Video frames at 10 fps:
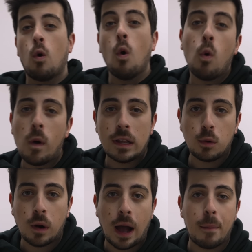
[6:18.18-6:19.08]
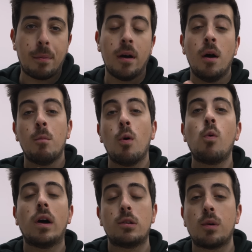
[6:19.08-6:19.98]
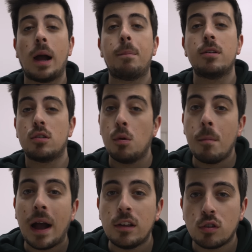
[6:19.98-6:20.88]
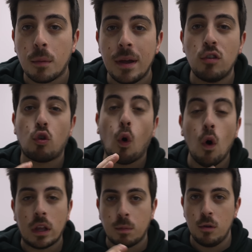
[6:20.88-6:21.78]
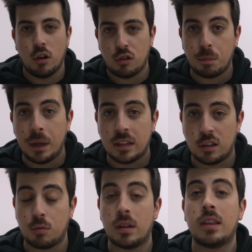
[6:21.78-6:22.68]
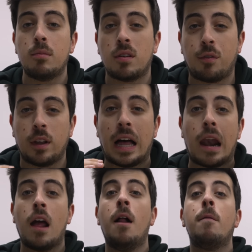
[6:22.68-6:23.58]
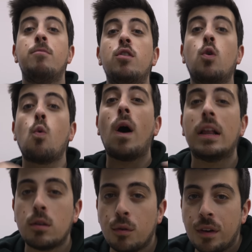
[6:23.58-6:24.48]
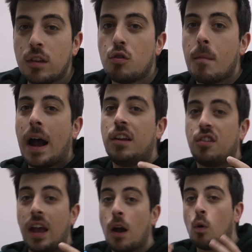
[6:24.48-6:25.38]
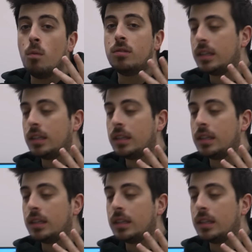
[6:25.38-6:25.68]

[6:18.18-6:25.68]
com o 4K, bom, o 4K são mais ou menos 8 milhões de pixels, portanto estamos a falar de 4 vezes mais. É como se